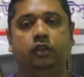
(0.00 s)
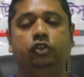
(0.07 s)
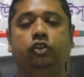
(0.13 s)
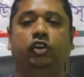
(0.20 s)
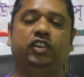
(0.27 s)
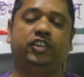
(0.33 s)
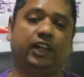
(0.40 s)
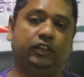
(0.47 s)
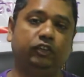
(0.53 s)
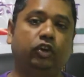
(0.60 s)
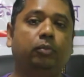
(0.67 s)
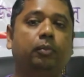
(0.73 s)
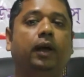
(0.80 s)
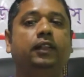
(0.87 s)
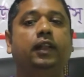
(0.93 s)
দৈনিক স্বাধীন
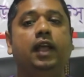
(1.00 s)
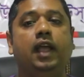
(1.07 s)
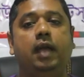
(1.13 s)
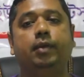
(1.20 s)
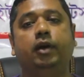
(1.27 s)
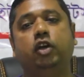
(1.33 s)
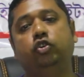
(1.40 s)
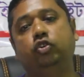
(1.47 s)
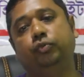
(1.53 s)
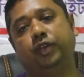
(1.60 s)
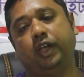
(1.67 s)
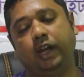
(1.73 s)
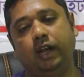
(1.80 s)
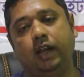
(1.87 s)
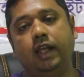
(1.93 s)
সংবাদ এবং ইউটিউব
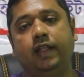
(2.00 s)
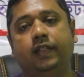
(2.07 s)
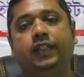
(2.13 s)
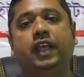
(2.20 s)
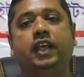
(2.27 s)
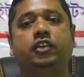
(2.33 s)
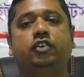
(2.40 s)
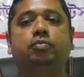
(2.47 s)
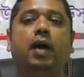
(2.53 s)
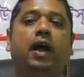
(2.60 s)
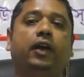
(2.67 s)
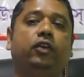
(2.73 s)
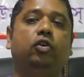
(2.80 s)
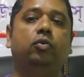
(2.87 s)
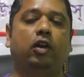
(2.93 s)
চ্যানেল দেশ
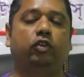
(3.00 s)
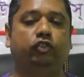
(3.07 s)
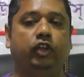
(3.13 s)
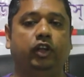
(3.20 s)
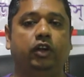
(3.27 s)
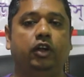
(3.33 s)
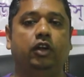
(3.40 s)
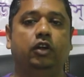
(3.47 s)
মাটি ও মানুষের